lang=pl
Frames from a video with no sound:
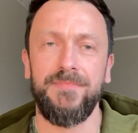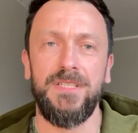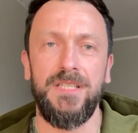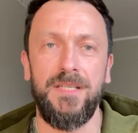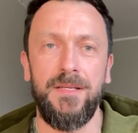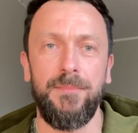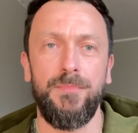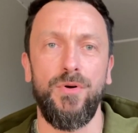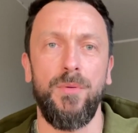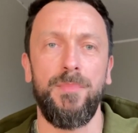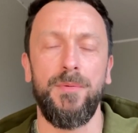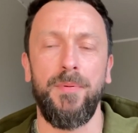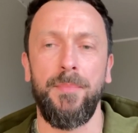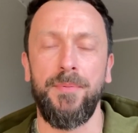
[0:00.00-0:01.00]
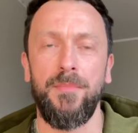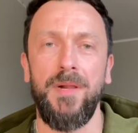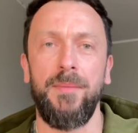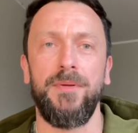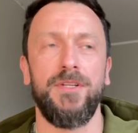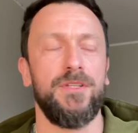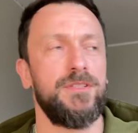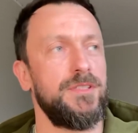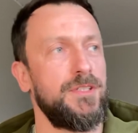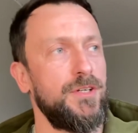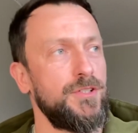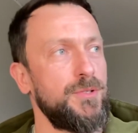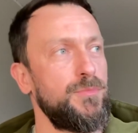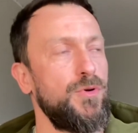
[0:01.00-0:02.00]
i byłoby po problemie. No
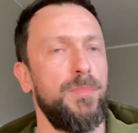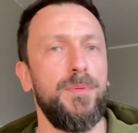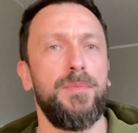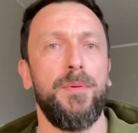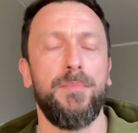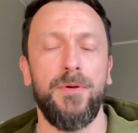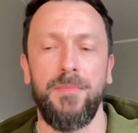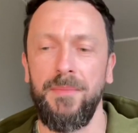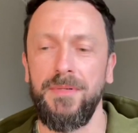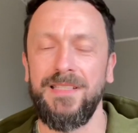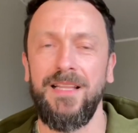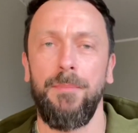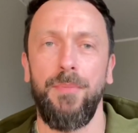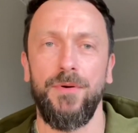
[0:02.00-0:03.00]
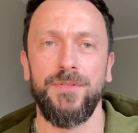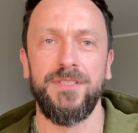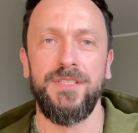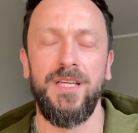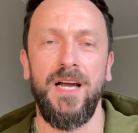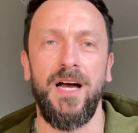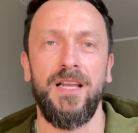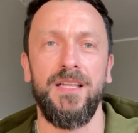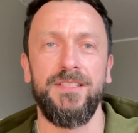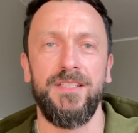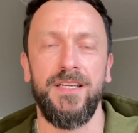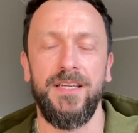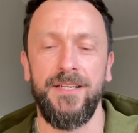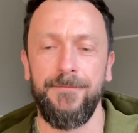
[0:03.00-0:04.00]
tylko, że byłoby po problemie dla Polski, ale
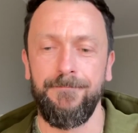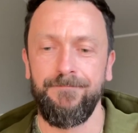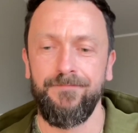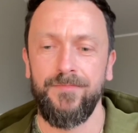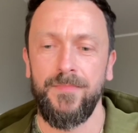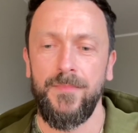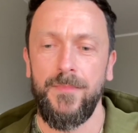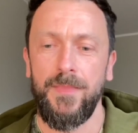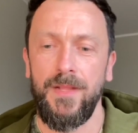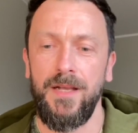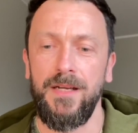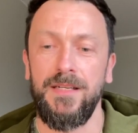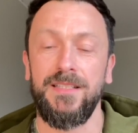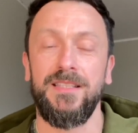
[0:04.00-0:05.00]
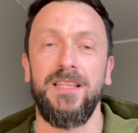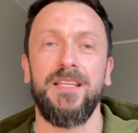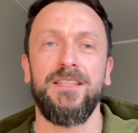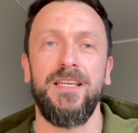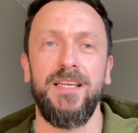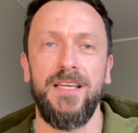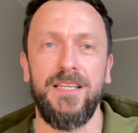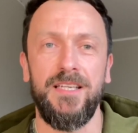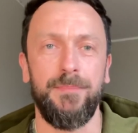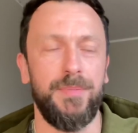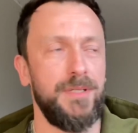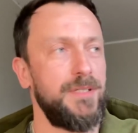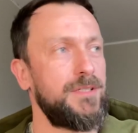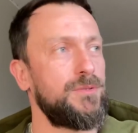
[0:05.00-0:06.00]
nie e, dla tej
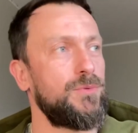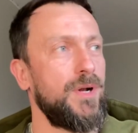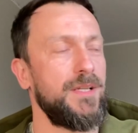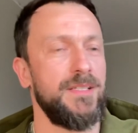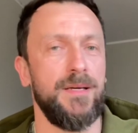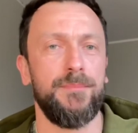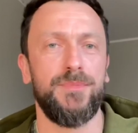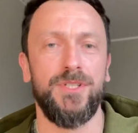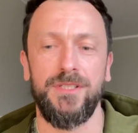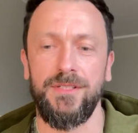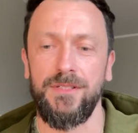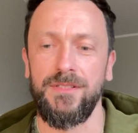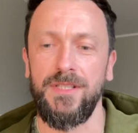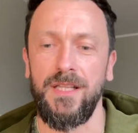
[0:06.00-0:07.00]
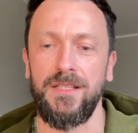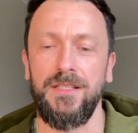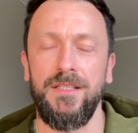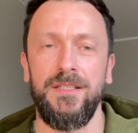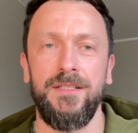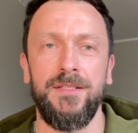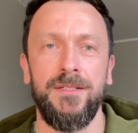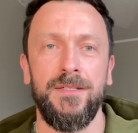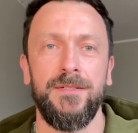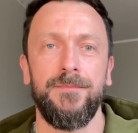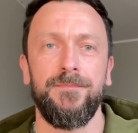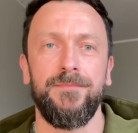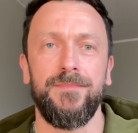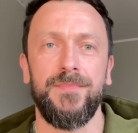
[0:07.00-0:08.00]
ekipy, która nam przez ostatni
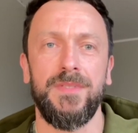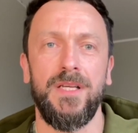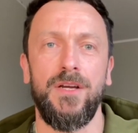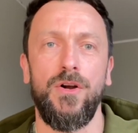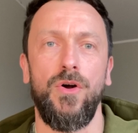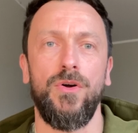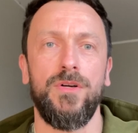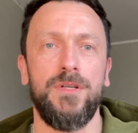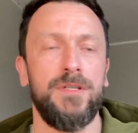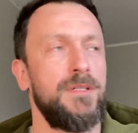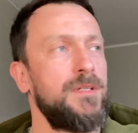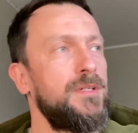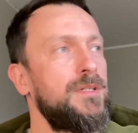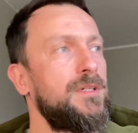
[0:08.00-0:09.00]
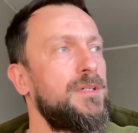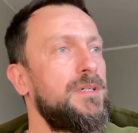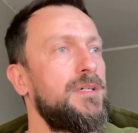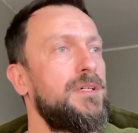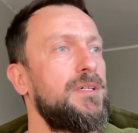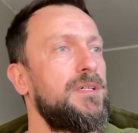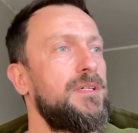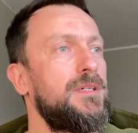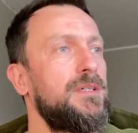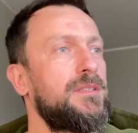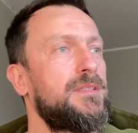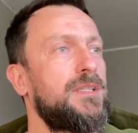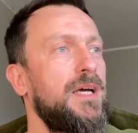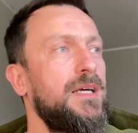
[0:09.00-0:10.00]
mm, rok
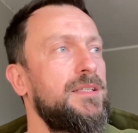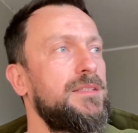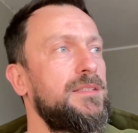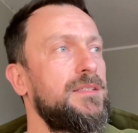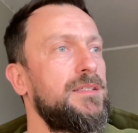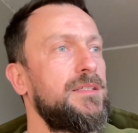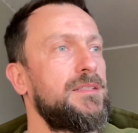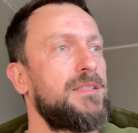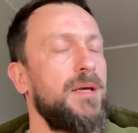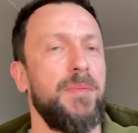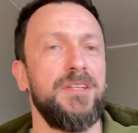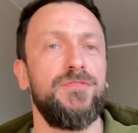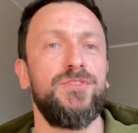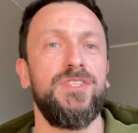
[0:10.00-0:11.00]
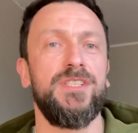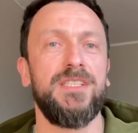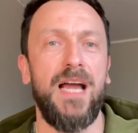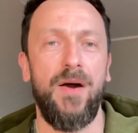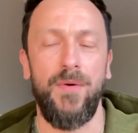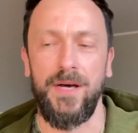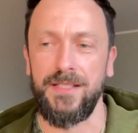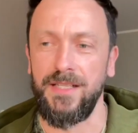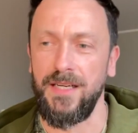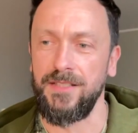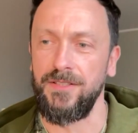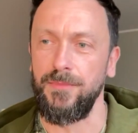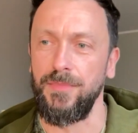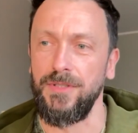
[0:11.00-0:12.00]
e, ten temat wciskała,
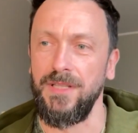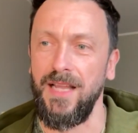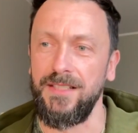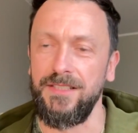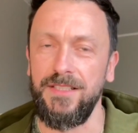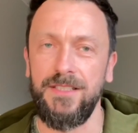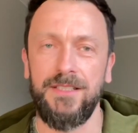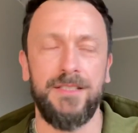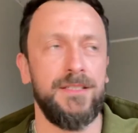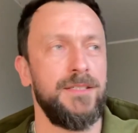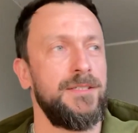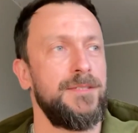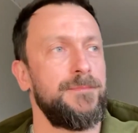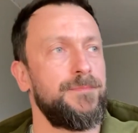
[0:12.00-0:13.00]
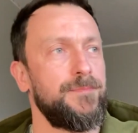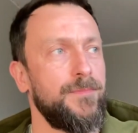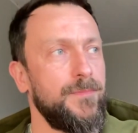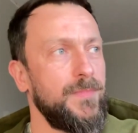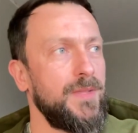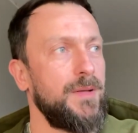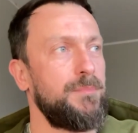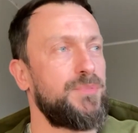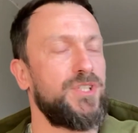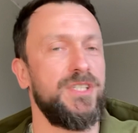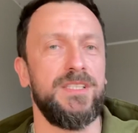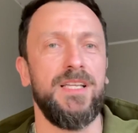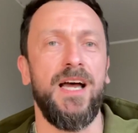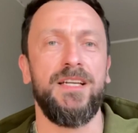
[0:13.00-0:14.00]
tak? No bo dla nich mm,
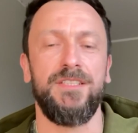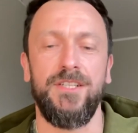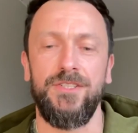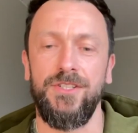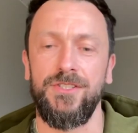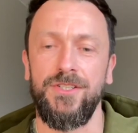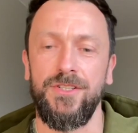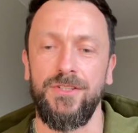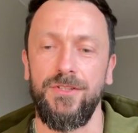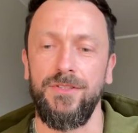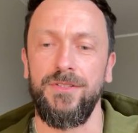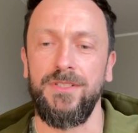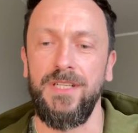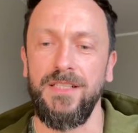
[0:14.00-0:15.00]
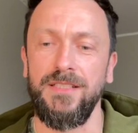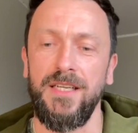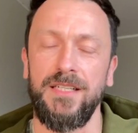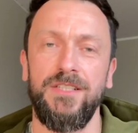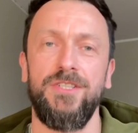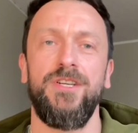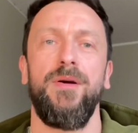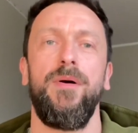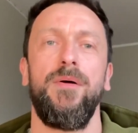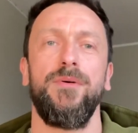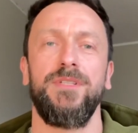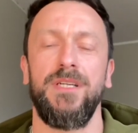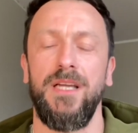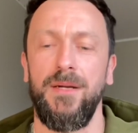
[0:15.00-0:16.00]
przyznanie się, że to jednak nie
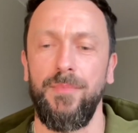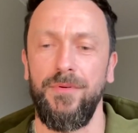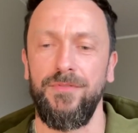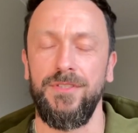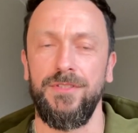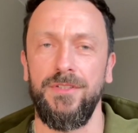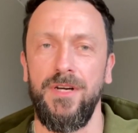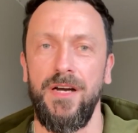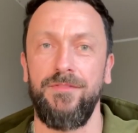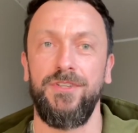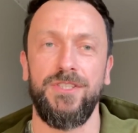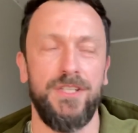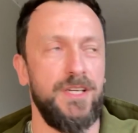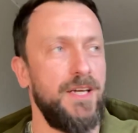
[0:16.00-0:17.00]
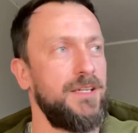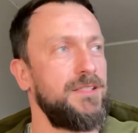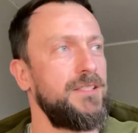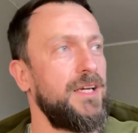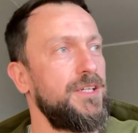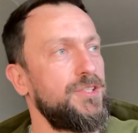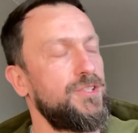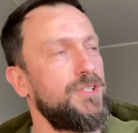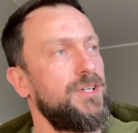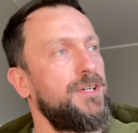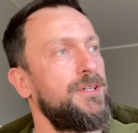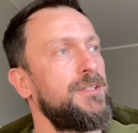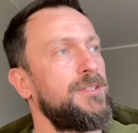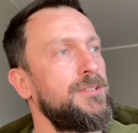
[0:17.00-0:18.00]
działało tak, jak powinno, a wiecie, ja, ja
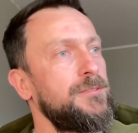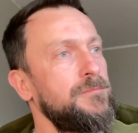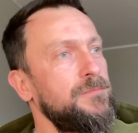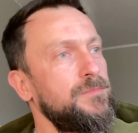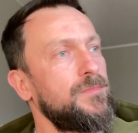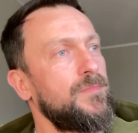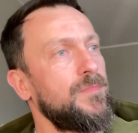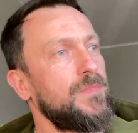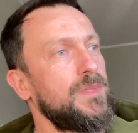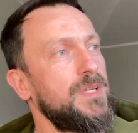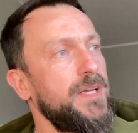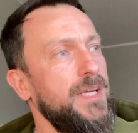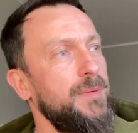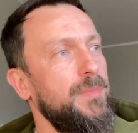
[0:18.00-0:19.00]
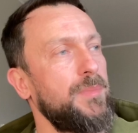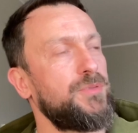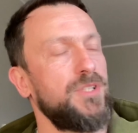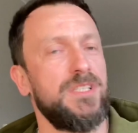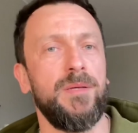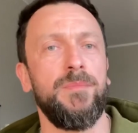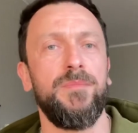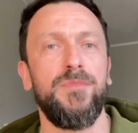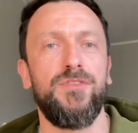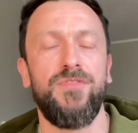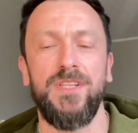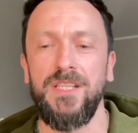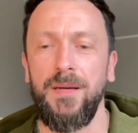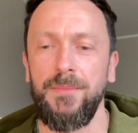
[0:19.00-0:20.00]
jeszcze chyba przed samymi
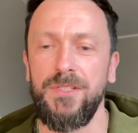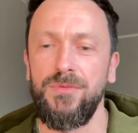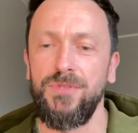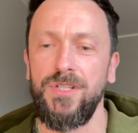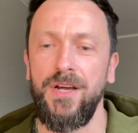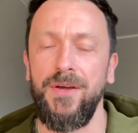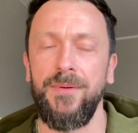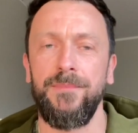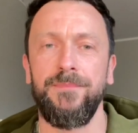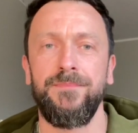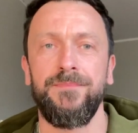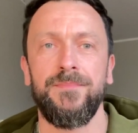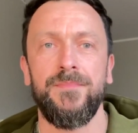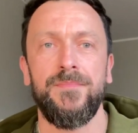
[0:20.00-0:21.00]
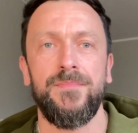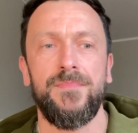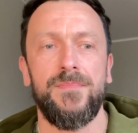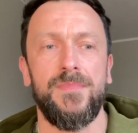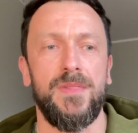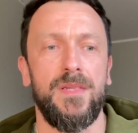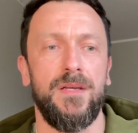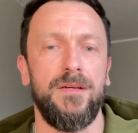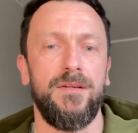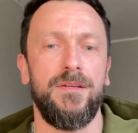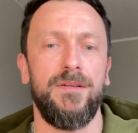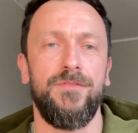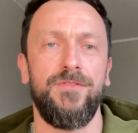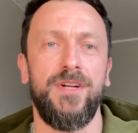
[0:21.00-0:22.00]
świętami słyszałem mm,
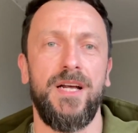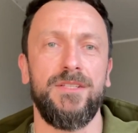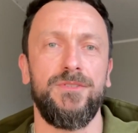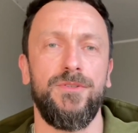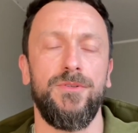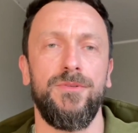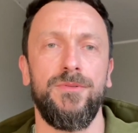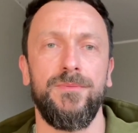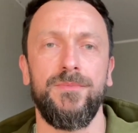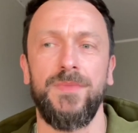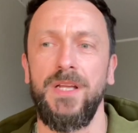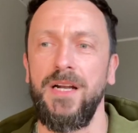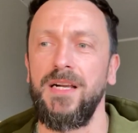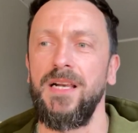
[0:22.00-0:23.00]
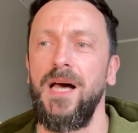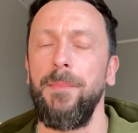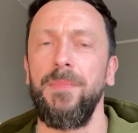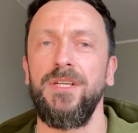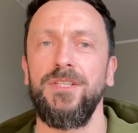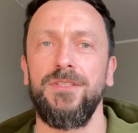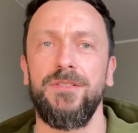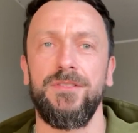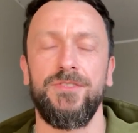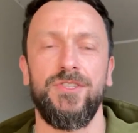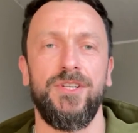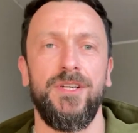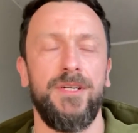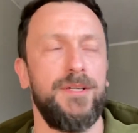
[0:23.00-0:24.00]
e, w radiu reklamę,
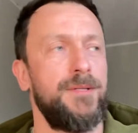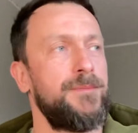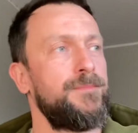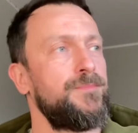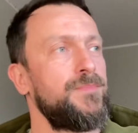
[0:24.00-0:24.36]
że